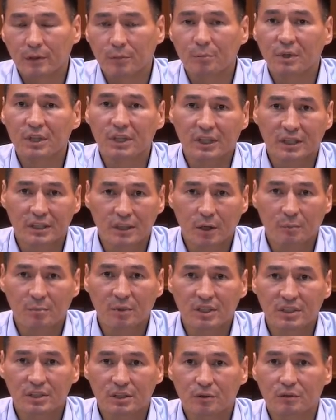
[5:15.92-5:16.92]
Дмитрия
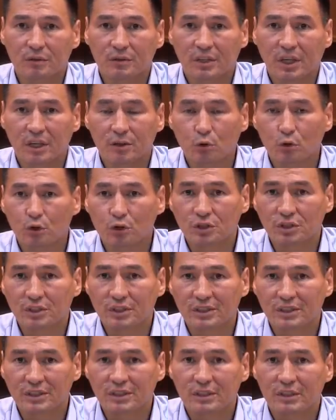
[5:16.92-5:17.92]
Трапезникова на
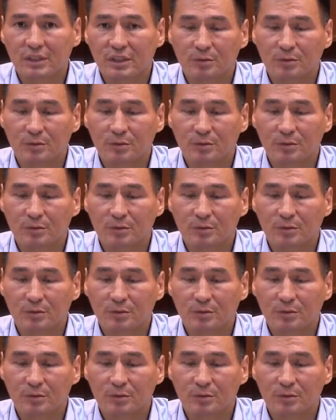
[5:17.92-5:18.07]
должность